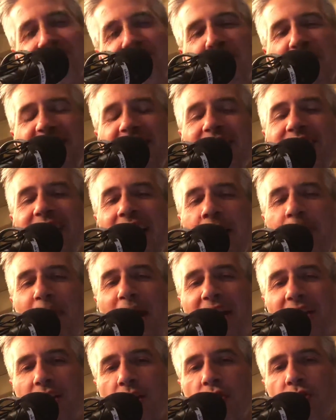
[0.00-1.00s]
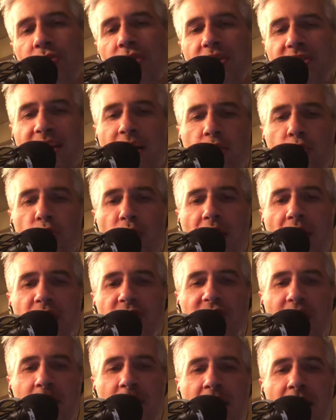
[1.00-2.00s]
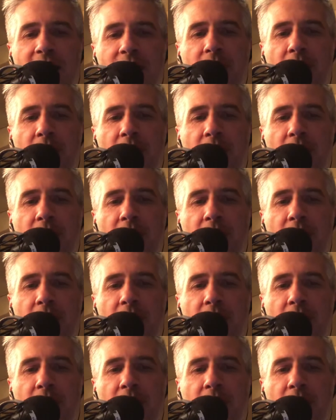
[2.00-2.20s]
Pas certain, par contre, que ça encourage vraiment